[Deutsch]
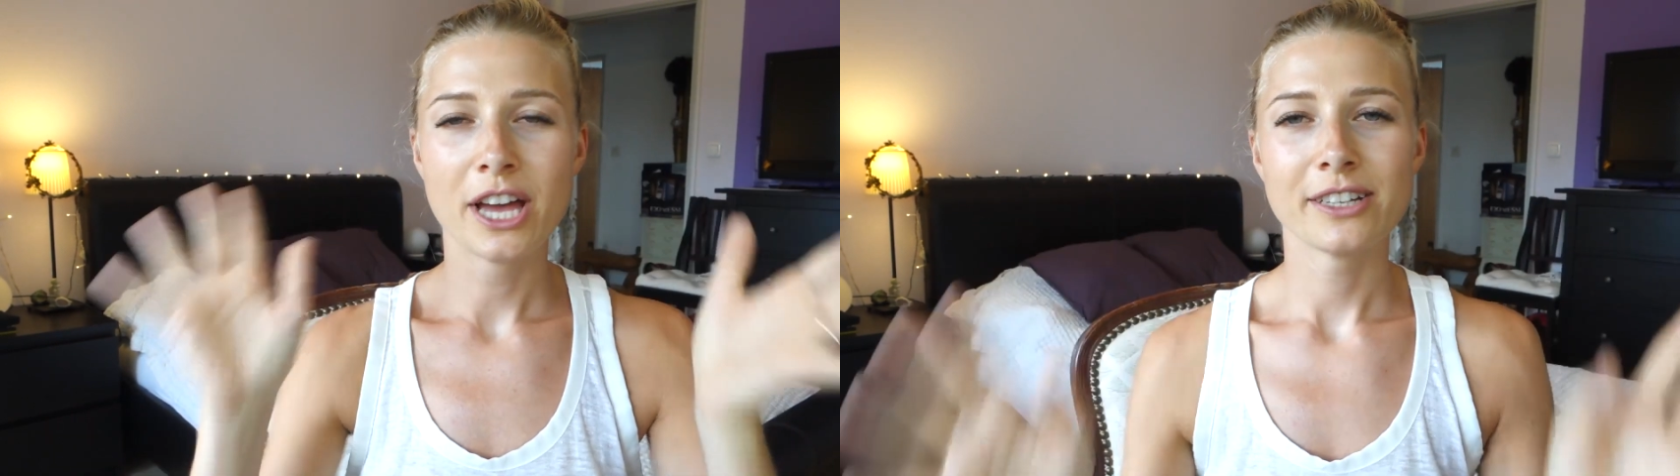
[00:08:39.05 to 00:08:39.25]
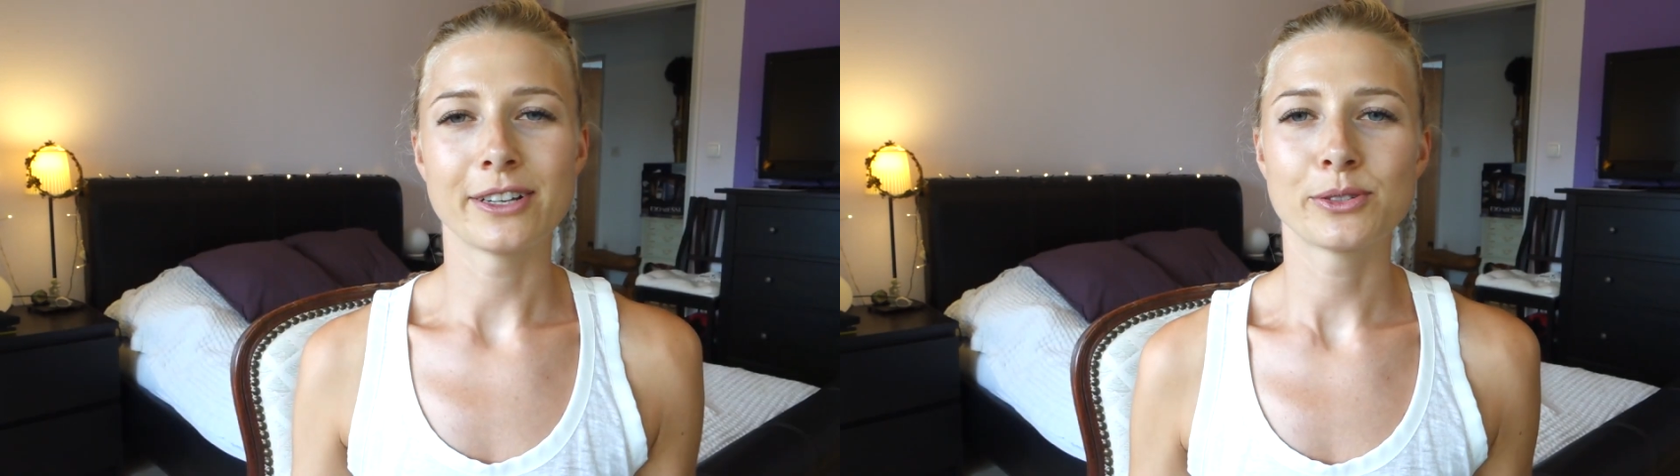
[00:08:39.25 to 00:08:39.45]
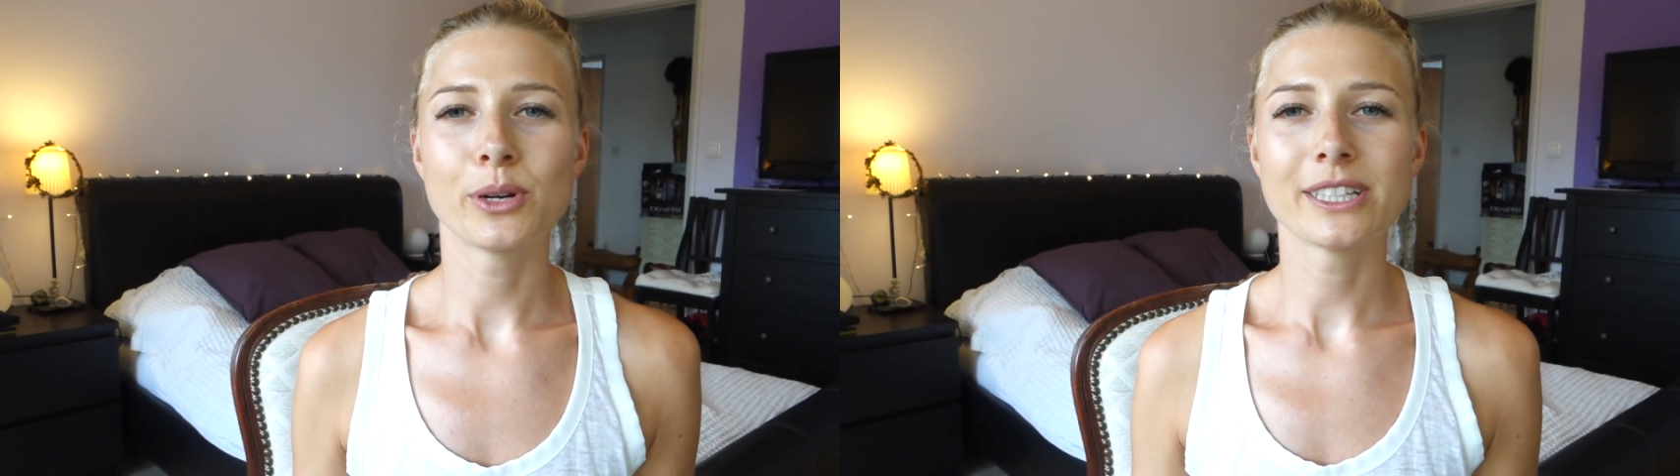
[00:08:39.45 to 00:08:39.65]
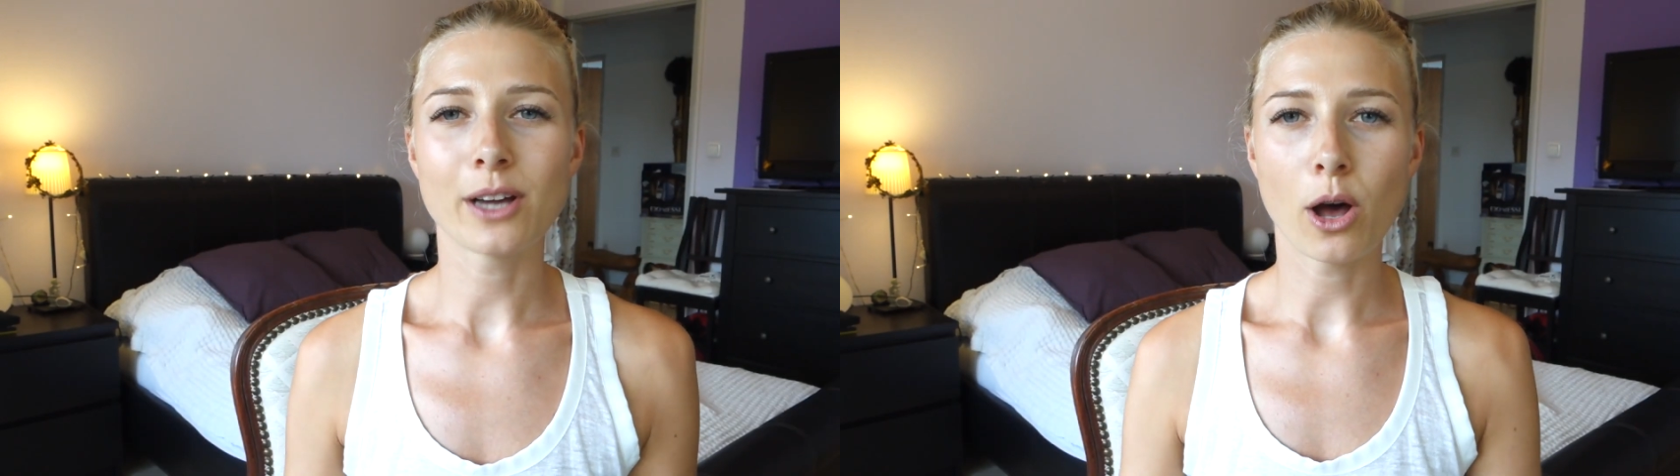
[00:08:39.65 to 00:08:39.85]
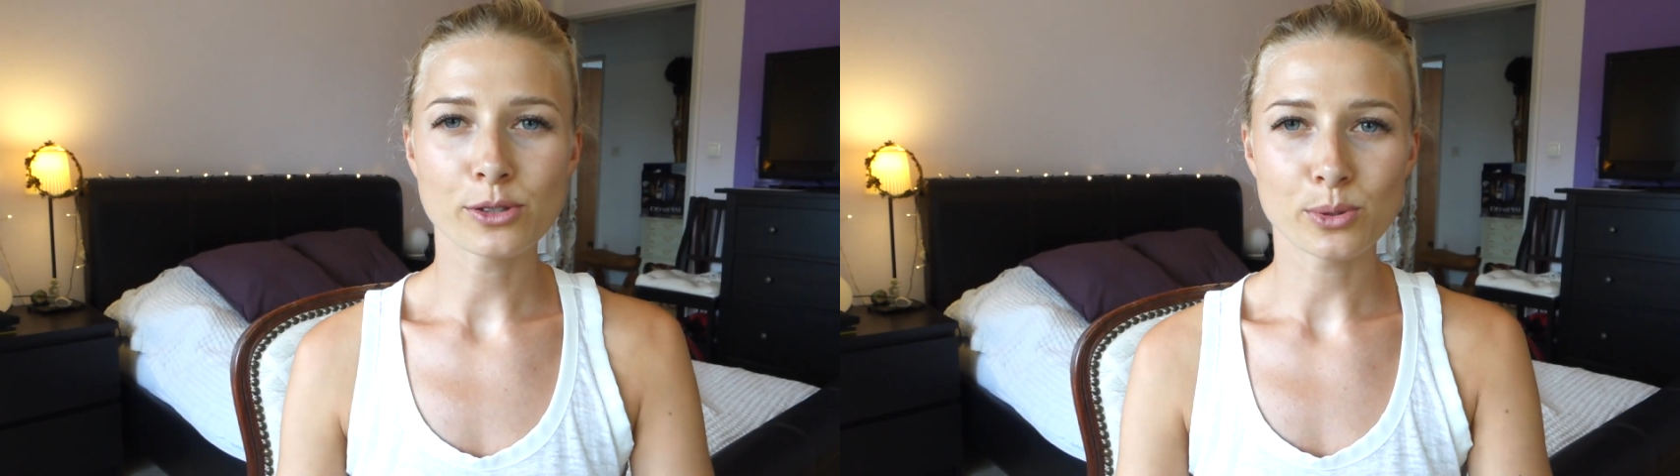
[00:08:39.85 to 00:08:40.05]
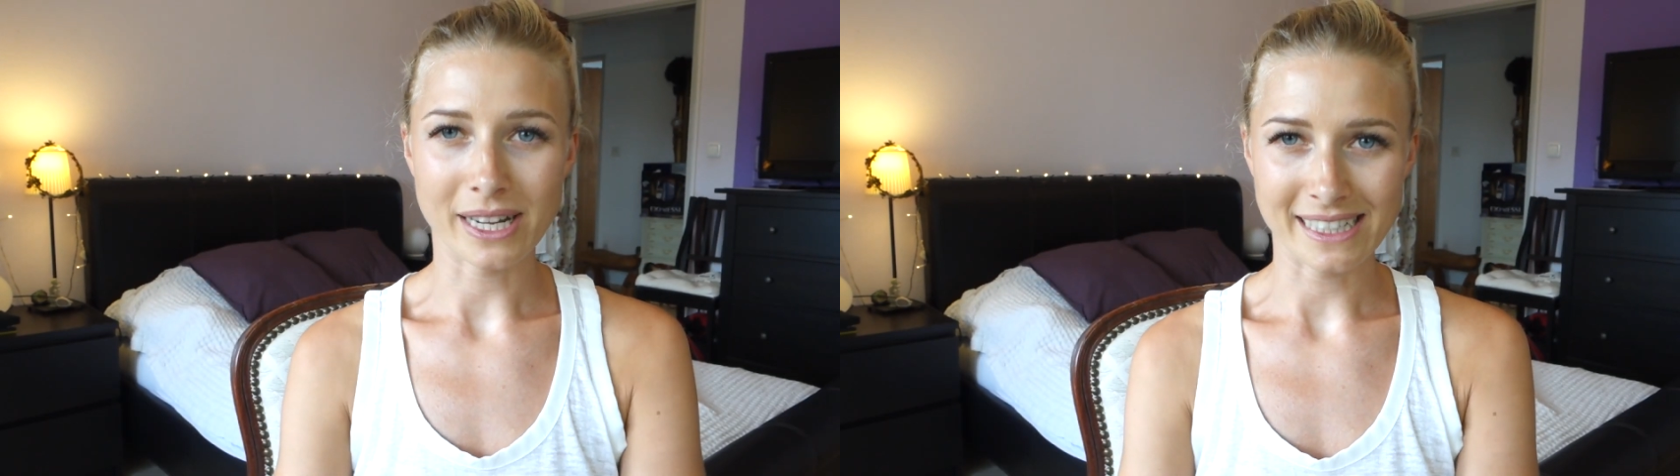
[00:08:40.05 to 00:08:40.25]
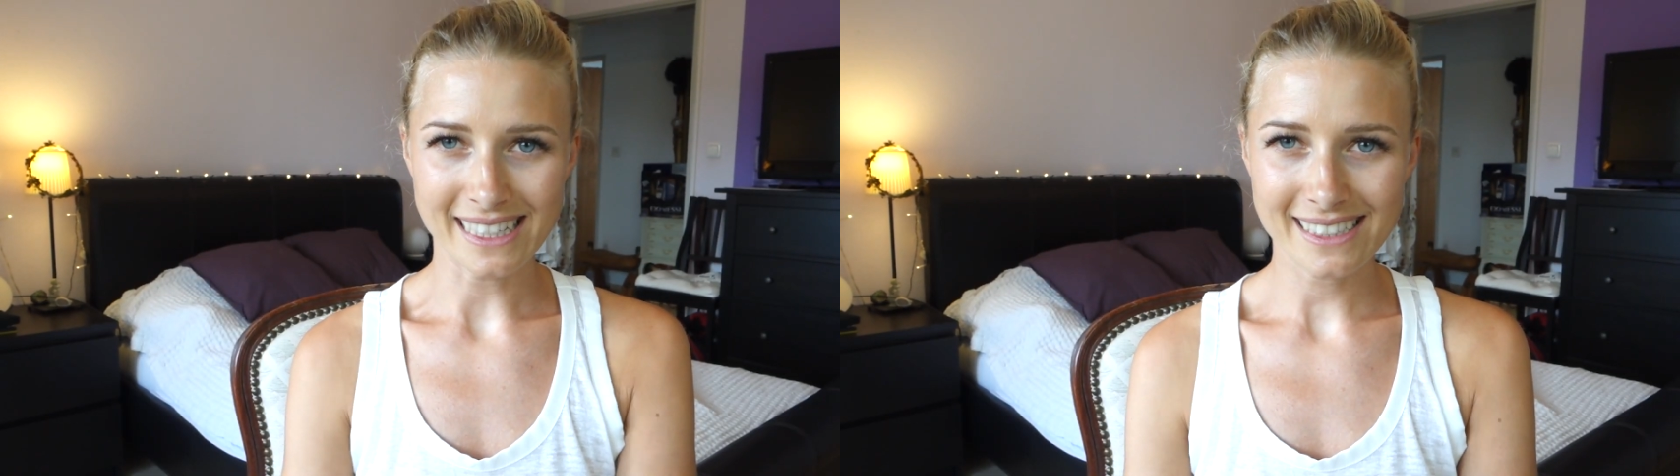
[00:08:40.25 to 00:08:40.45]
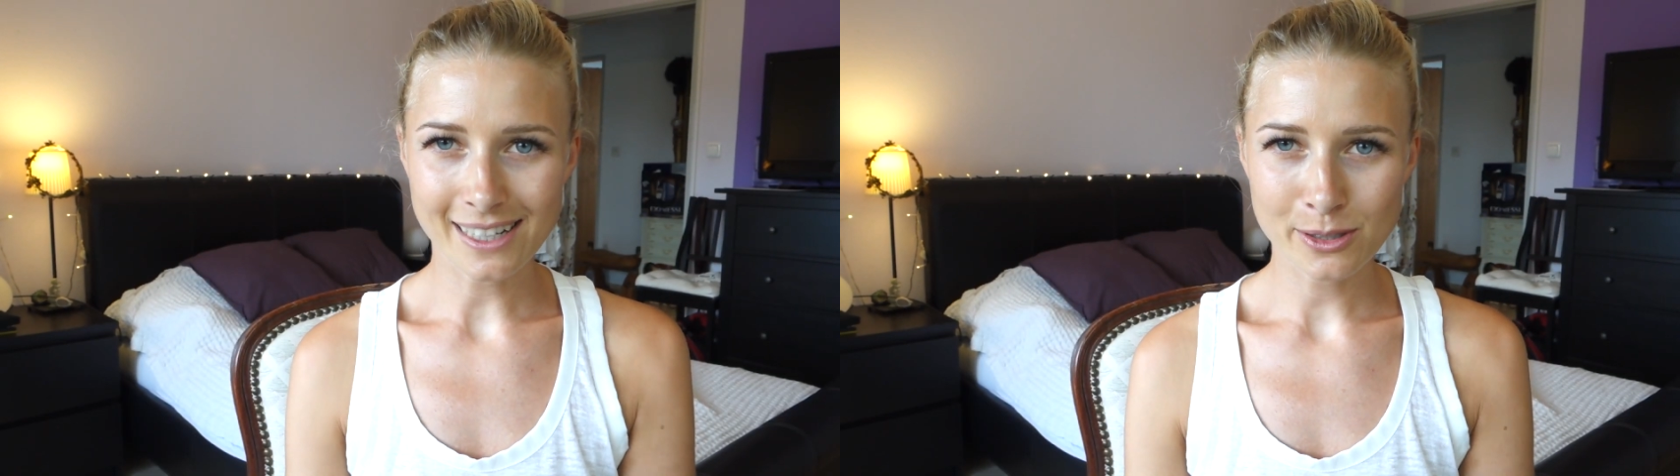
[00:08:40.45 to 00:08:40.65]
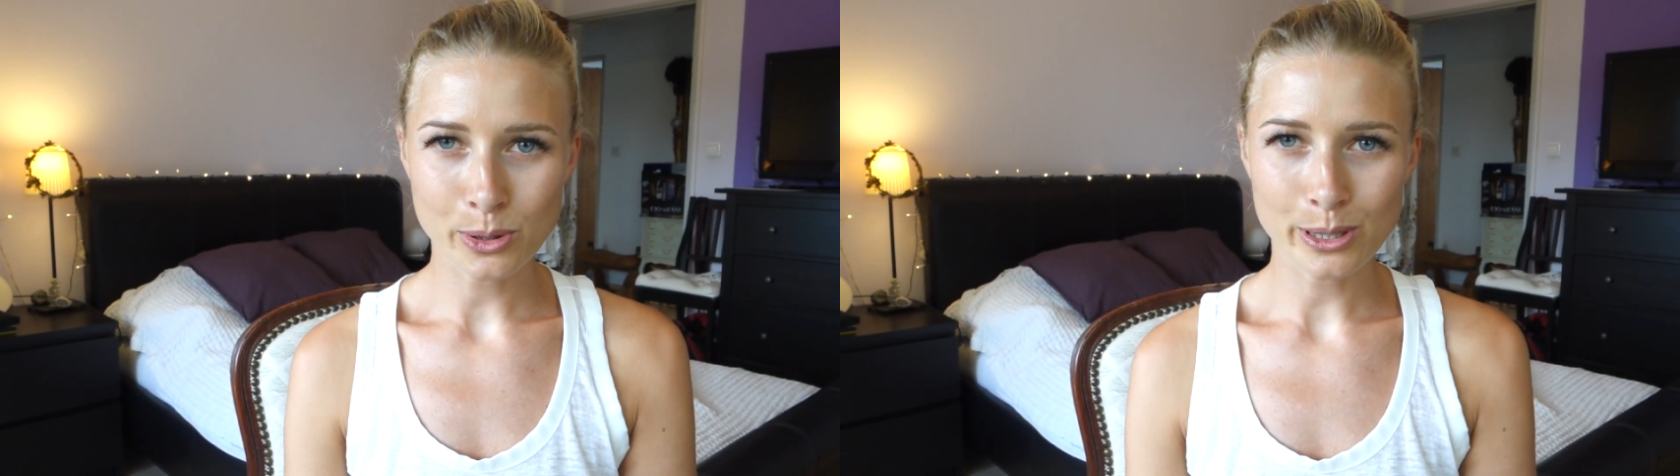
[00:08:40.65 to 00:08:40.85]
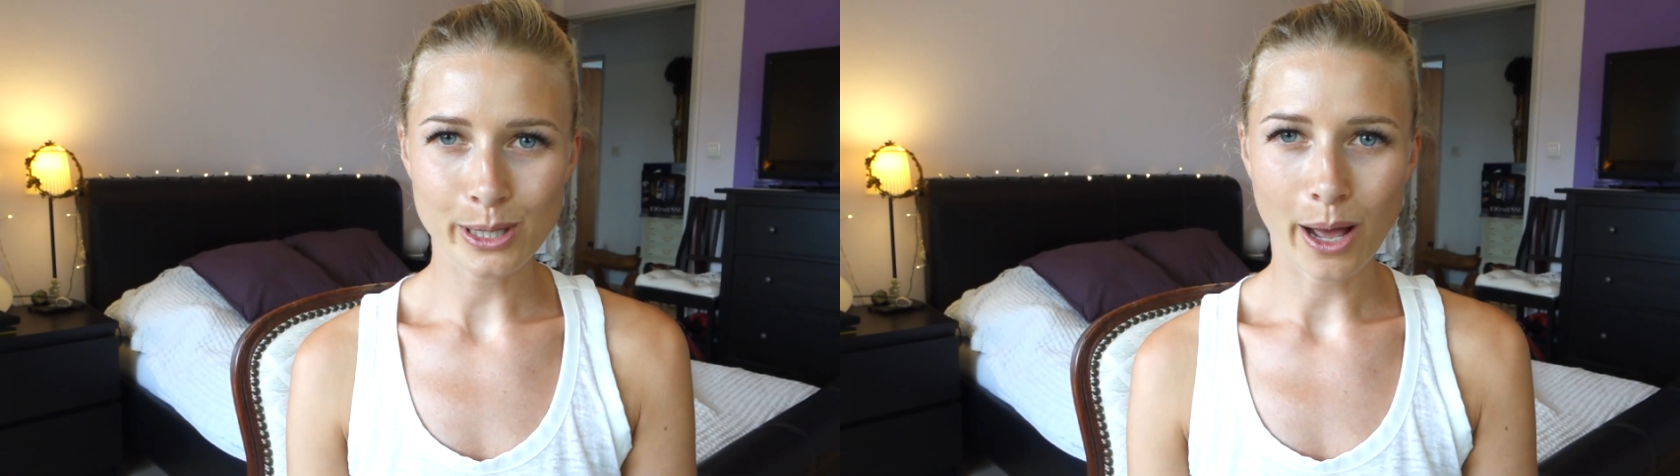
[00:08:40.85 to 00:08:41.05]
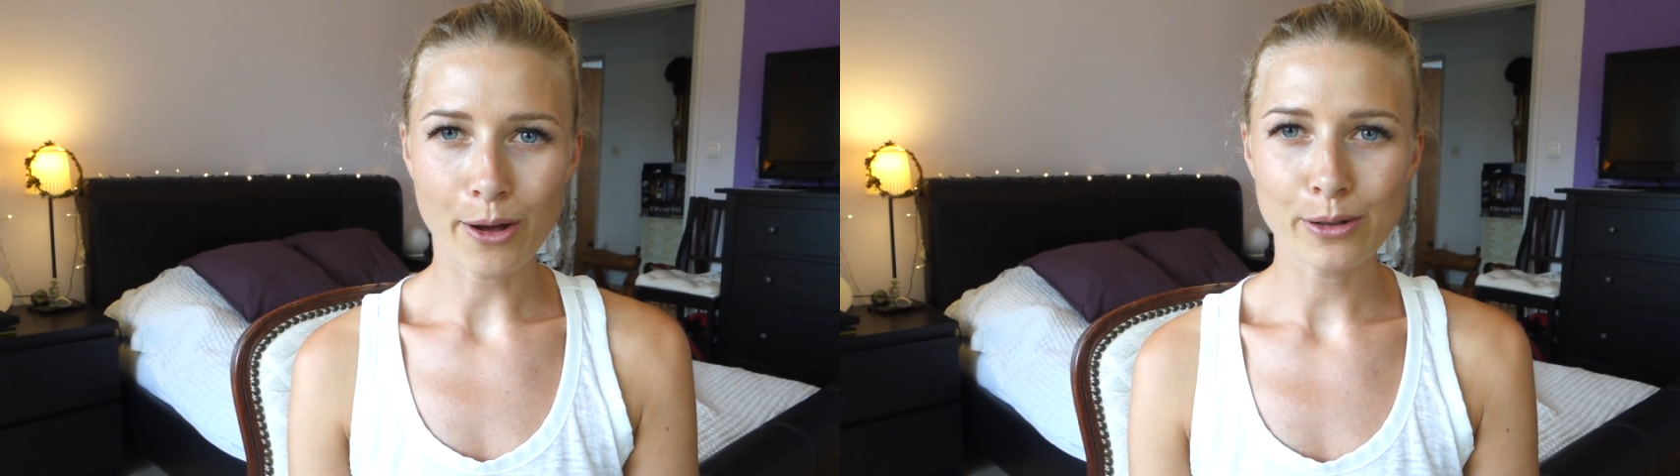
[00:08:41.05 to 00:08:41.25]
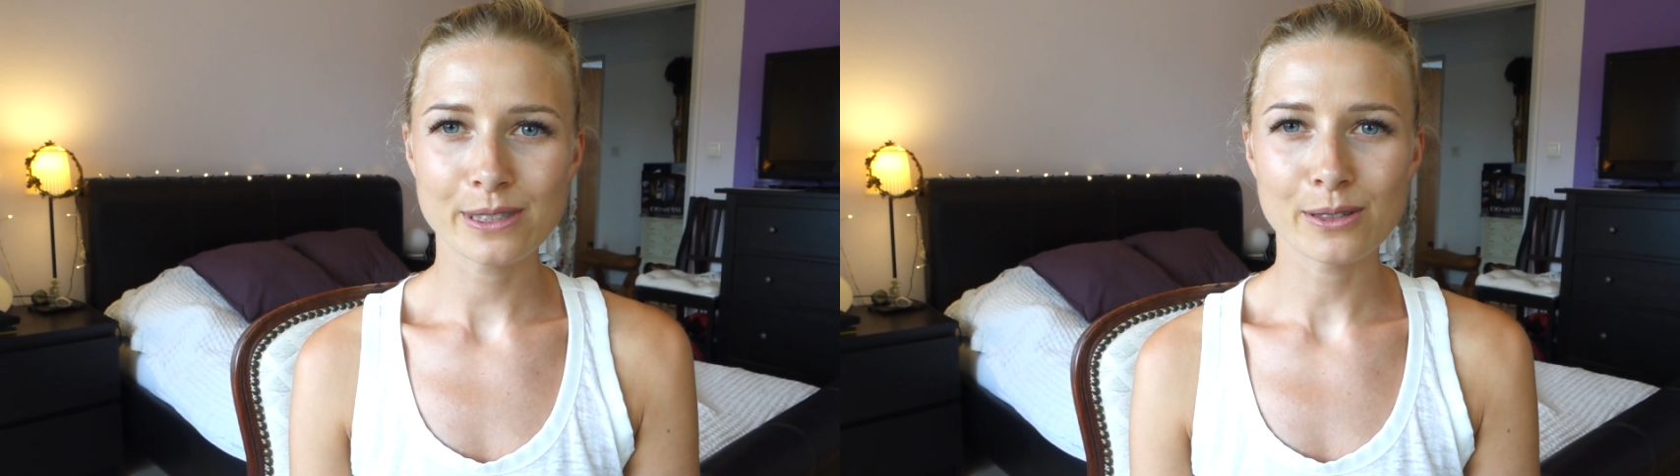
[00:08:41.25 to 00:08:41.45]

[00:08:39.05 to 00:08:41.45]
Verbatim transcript: natürlich aus oder nicht natürlich aus?